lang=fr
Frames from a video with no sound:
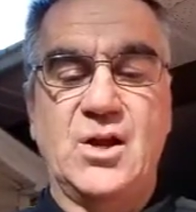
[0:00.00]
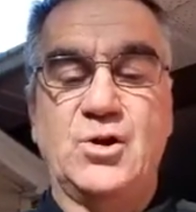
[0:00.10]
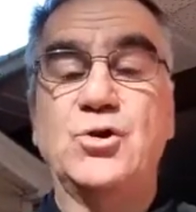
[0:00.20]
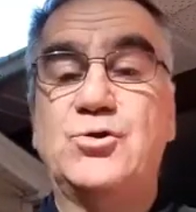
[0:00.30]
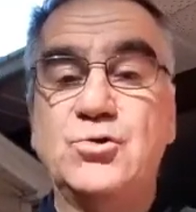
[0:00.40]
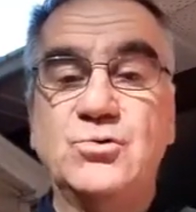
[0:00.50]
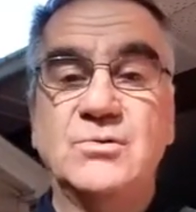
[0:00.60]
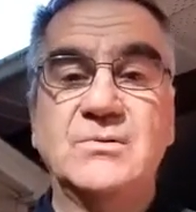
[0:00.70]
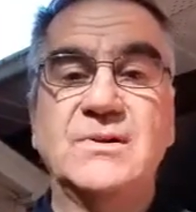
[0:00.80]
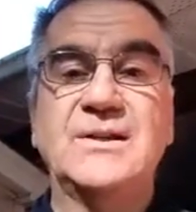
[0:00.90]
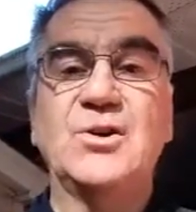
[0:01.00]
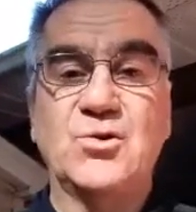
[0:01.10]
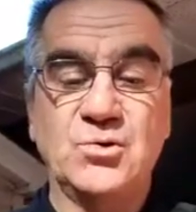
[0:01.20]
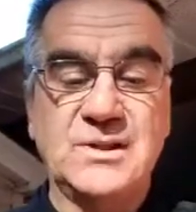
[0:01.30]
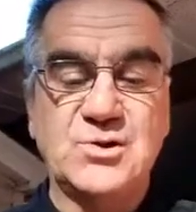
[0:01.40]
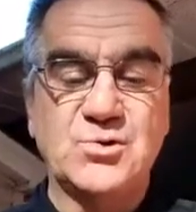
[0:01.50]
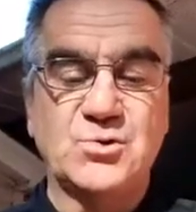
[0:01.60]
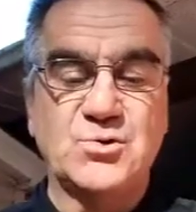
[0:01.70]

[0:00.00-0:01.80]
Le tout est de compter sur